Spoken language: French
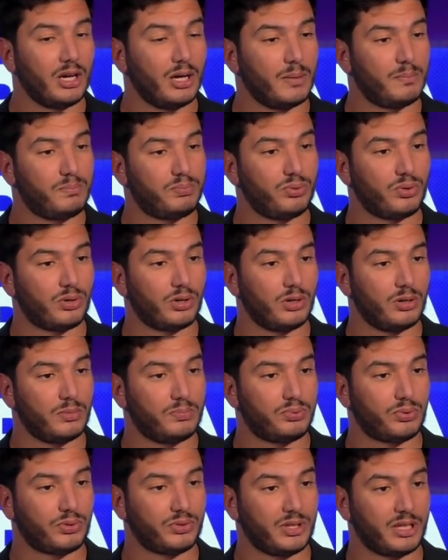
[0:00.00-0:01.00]
pour,
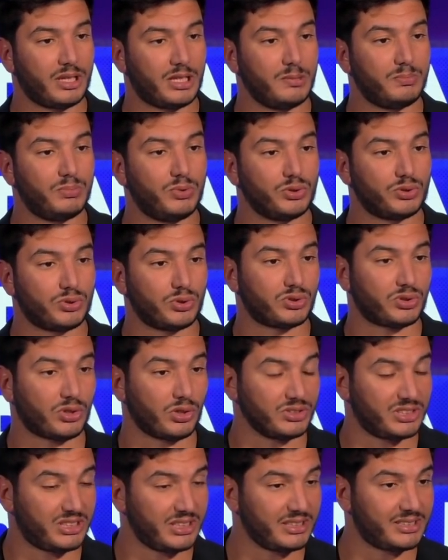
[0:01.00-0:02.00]
pour une équipe de ce
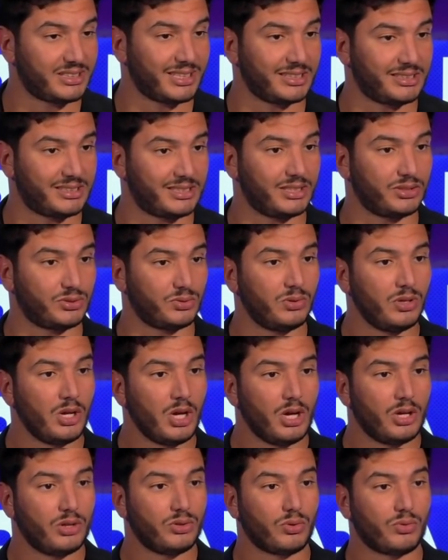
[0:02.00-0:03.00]
standing cette saison.
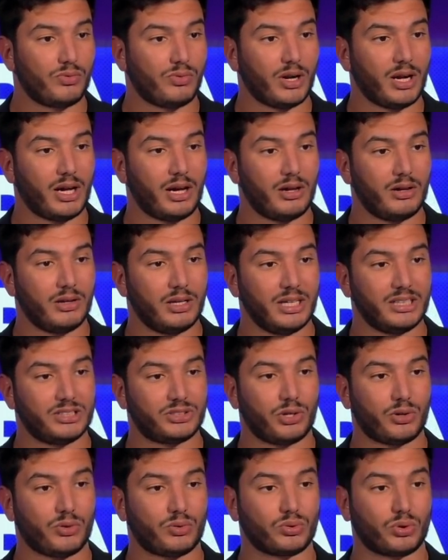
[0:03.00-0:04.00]
Donc voilà,
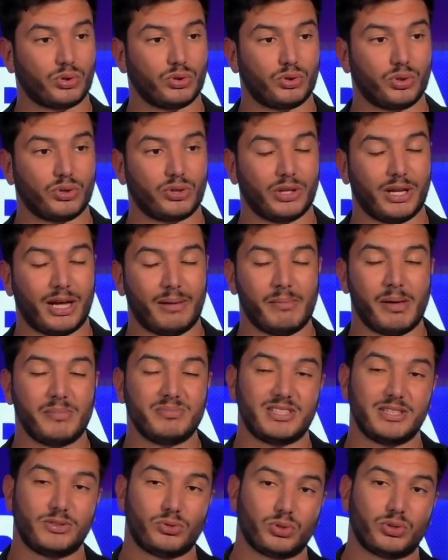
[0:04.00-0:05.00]
Leicester contre Tottenham. Même
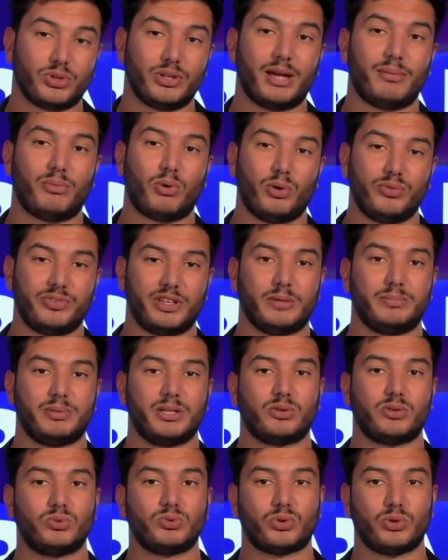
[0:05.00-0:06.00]
si Tottenham revient
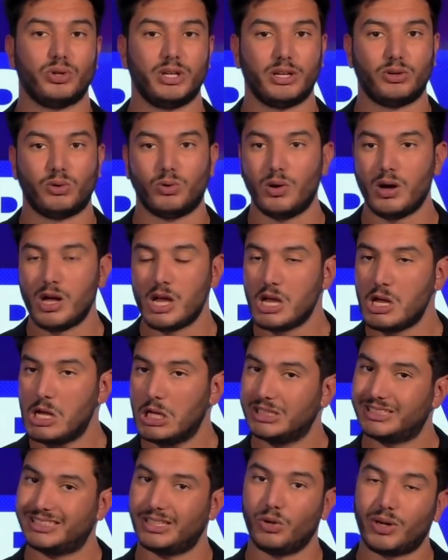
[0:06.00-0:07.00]
bien contre les gros,
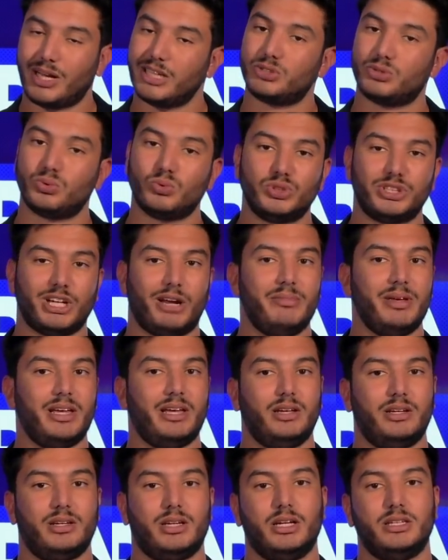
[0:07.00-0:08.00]
c'est l'occasion ou
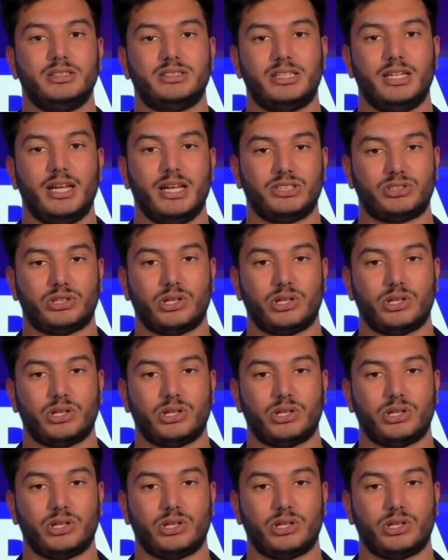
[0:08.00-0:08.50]
jamais si Leicester